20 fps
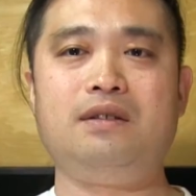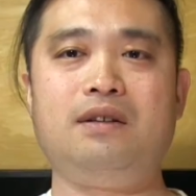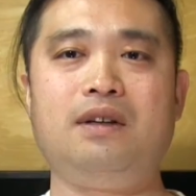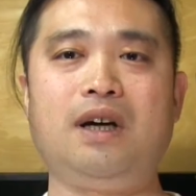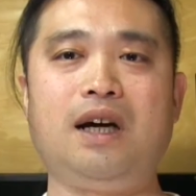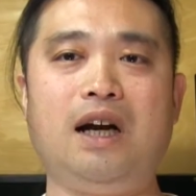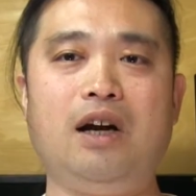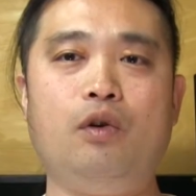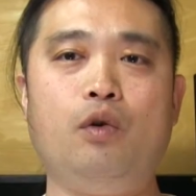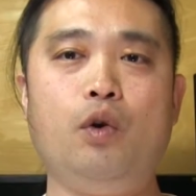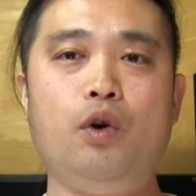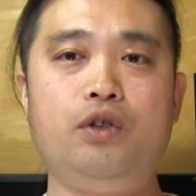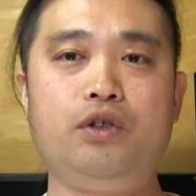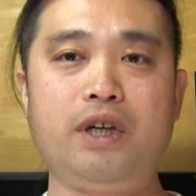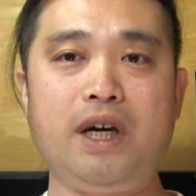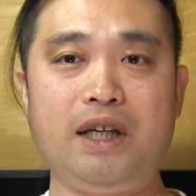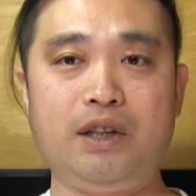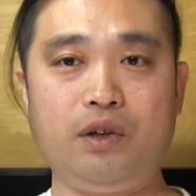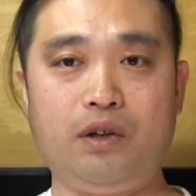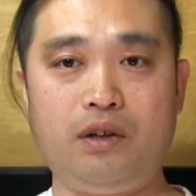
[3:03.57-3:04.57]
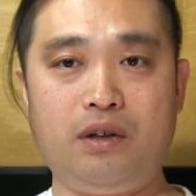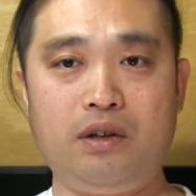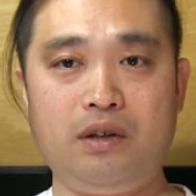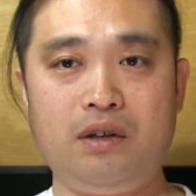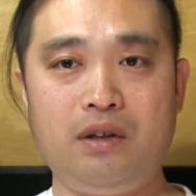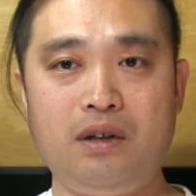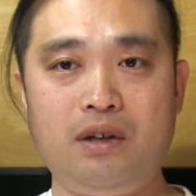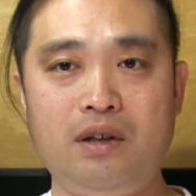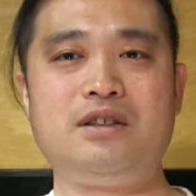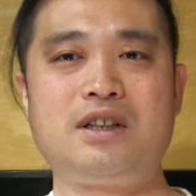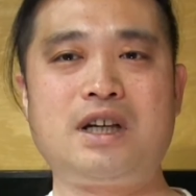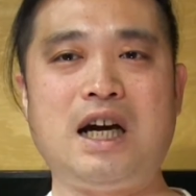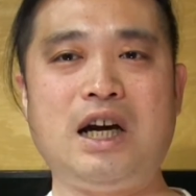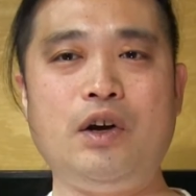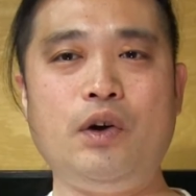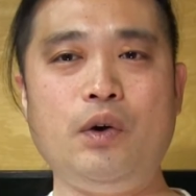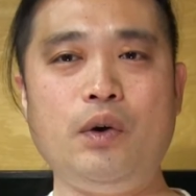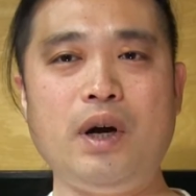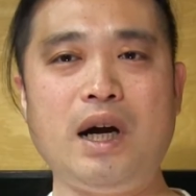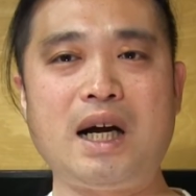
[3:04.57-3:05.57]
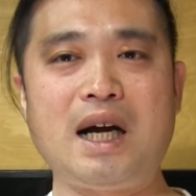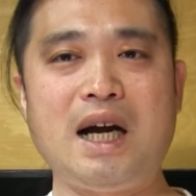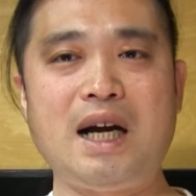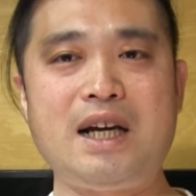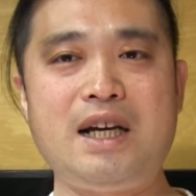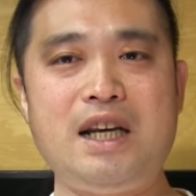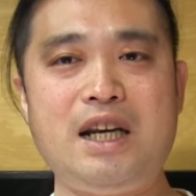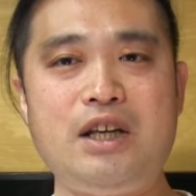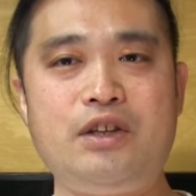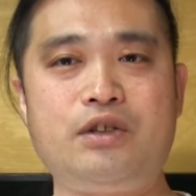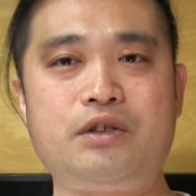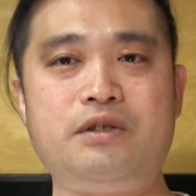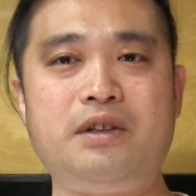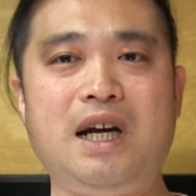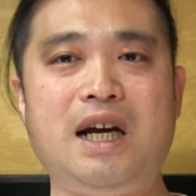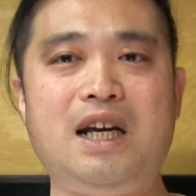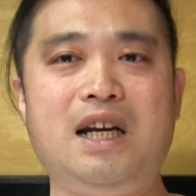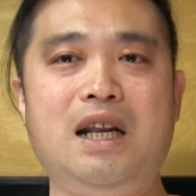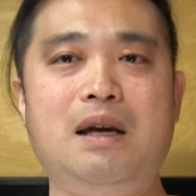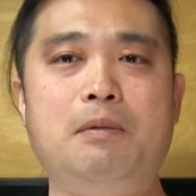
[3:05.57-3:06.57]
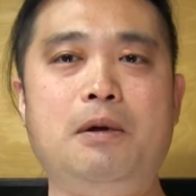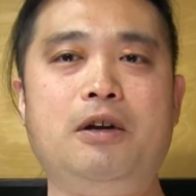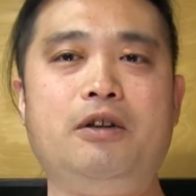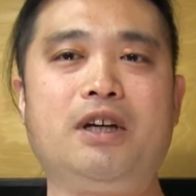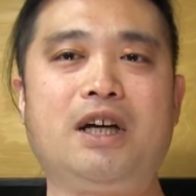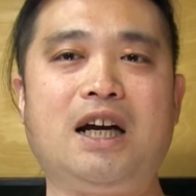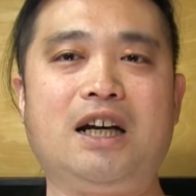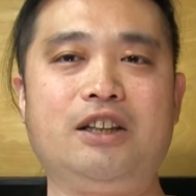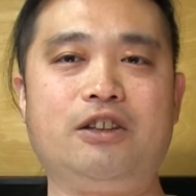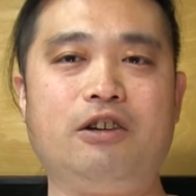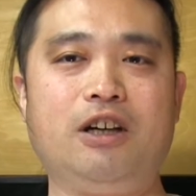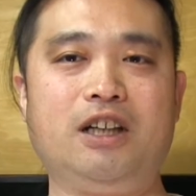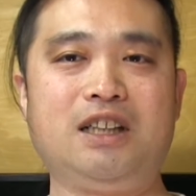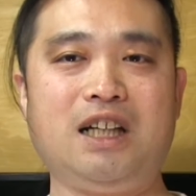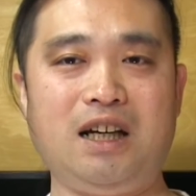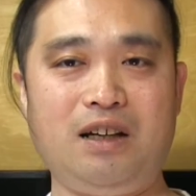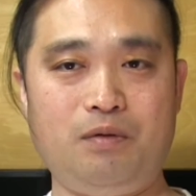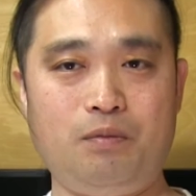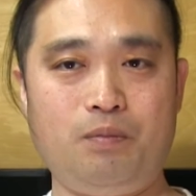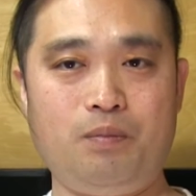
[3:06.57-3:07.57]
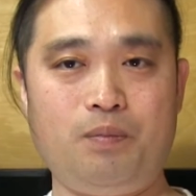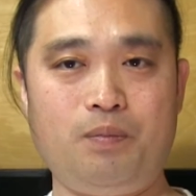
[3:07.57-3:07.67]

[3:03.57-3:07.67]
だからノイズゲート、可能な限り少ないレベルでかけてください。